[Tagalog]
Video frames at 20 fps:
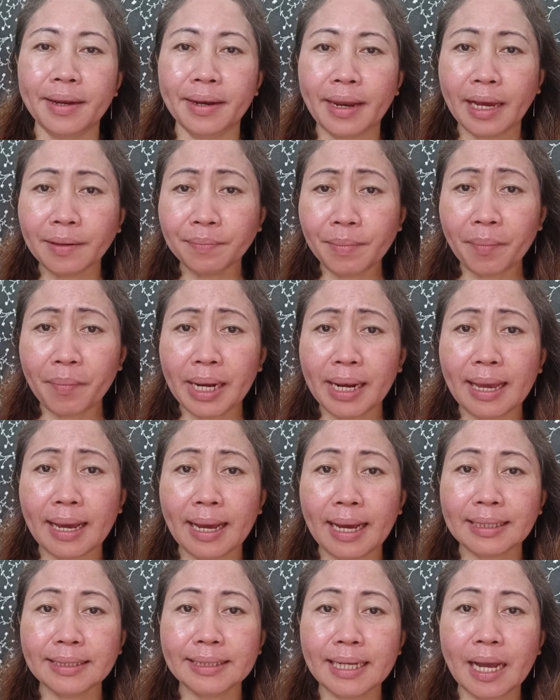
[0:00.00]

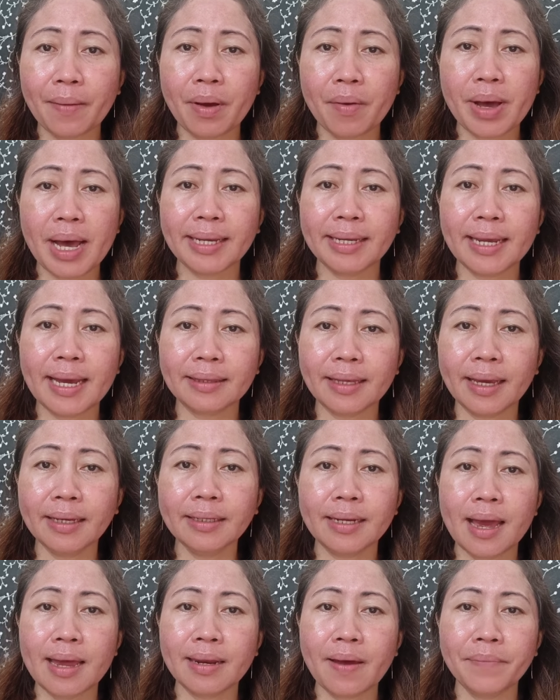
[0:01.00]
Nagbabala ang isang kababayan
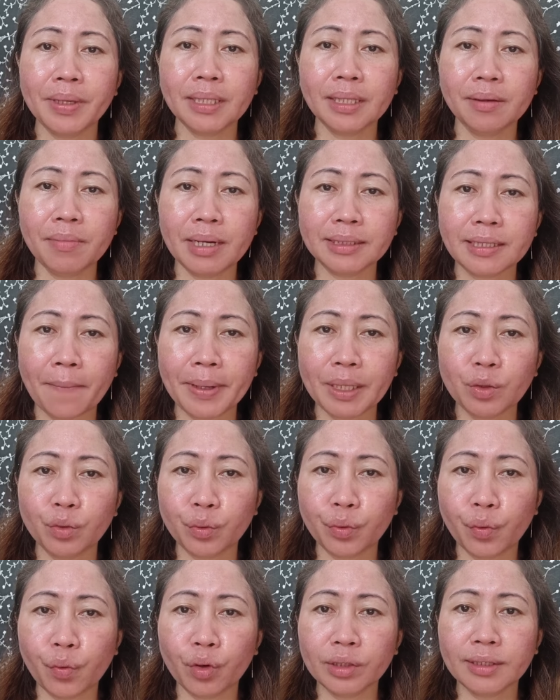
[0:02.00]
natin na biktima sa
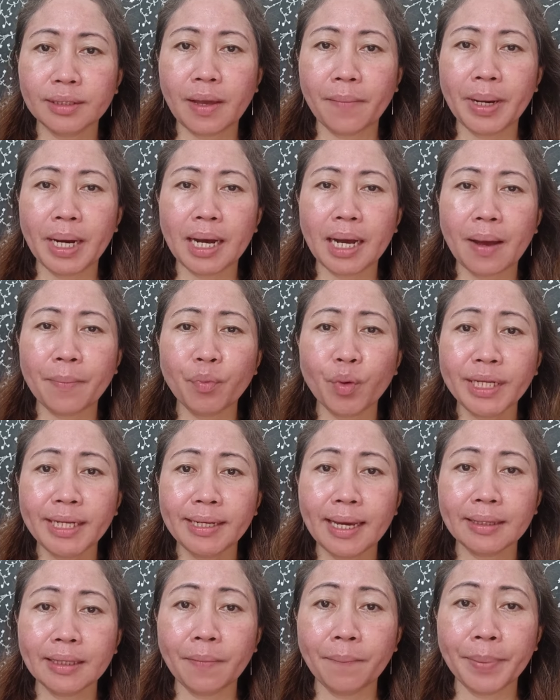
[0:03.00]
pandurukot ng mga kapwa
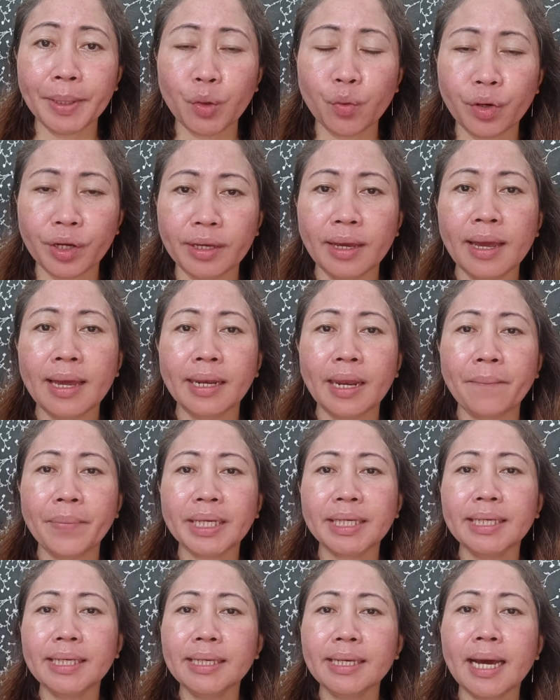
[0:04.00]
din natin Pinoy na
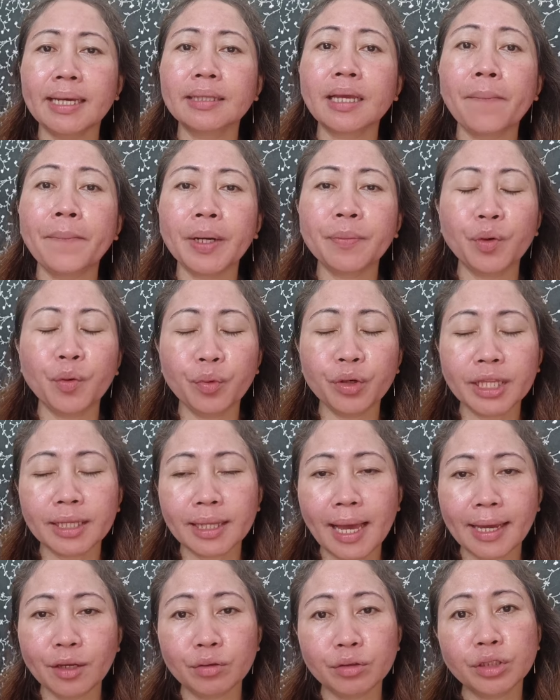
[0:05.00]
mag-ingat kapag pupunta
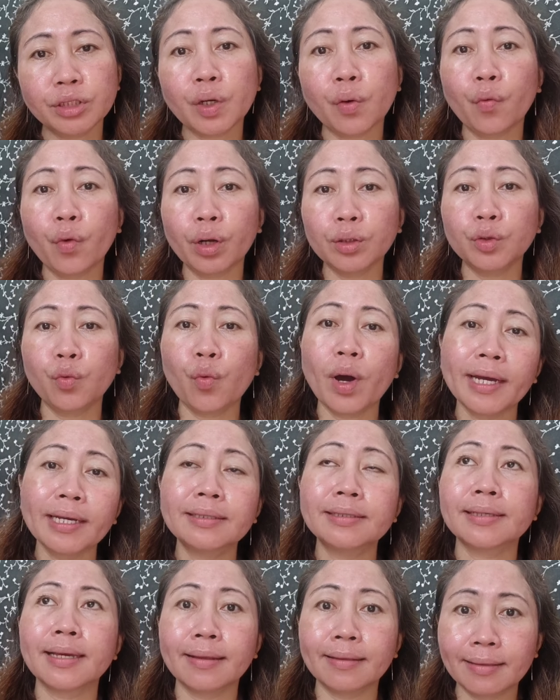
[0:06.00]
tayo sa
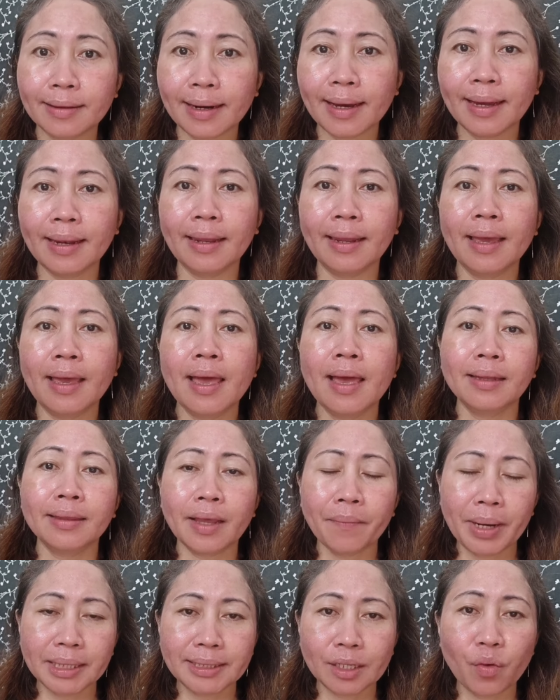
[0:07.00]
Worldwide Central.
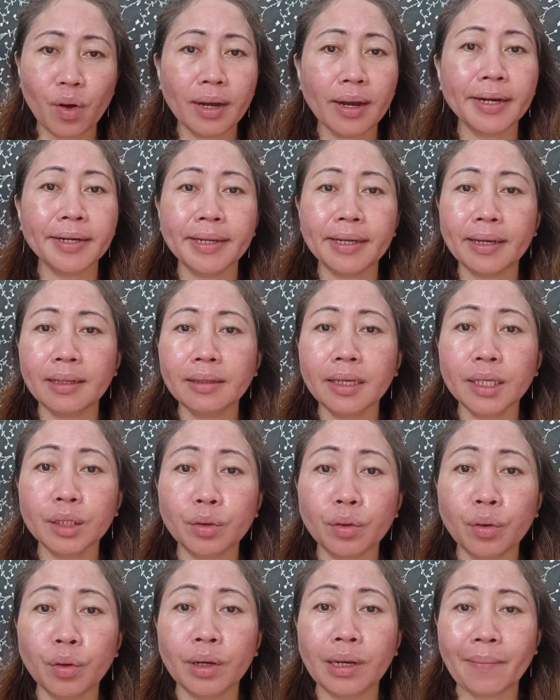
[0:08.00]
Nabasa ko ang article na
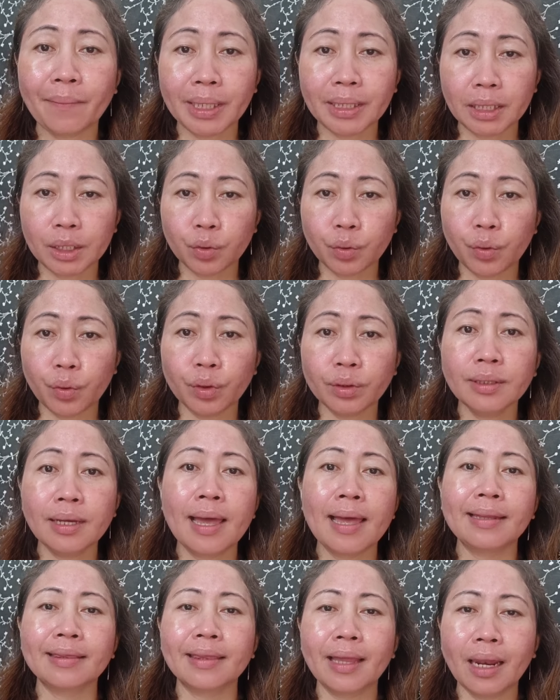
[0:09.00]
ito na may titulong
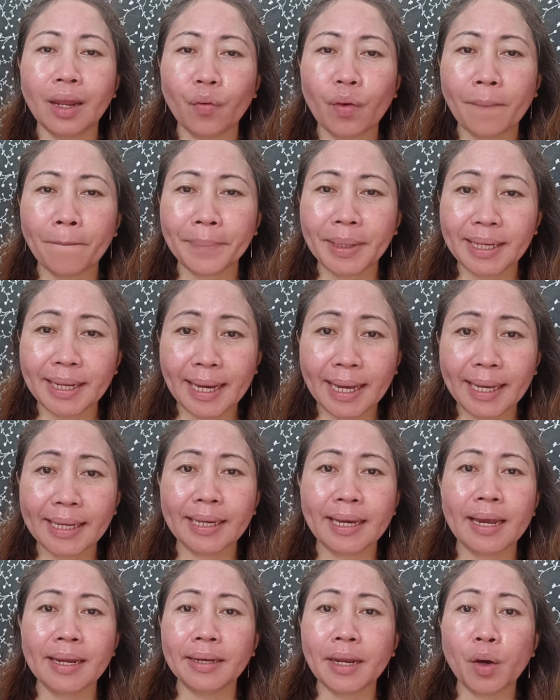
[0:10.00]
Dalawang
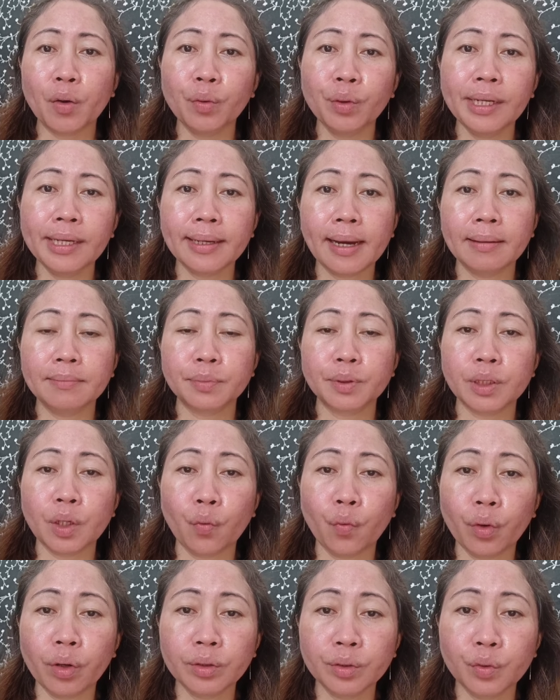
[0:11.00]
Pinay na hulikam
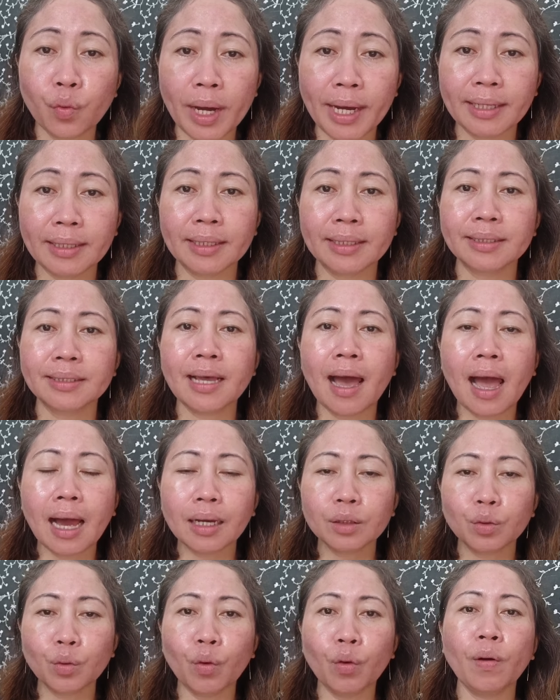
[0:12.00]
sa Worldwide sa
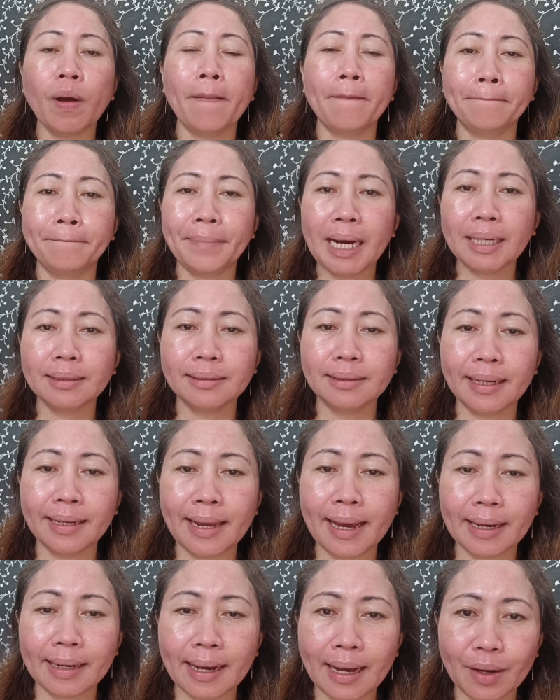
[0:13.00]
aktong
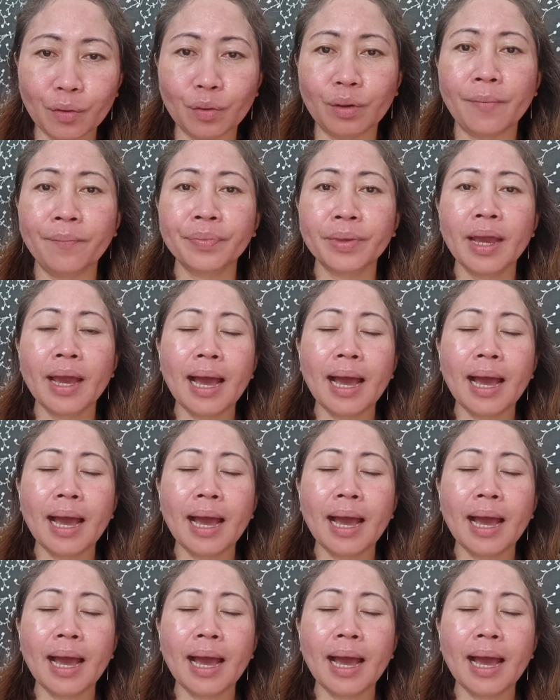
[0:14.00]
pagnanakaw.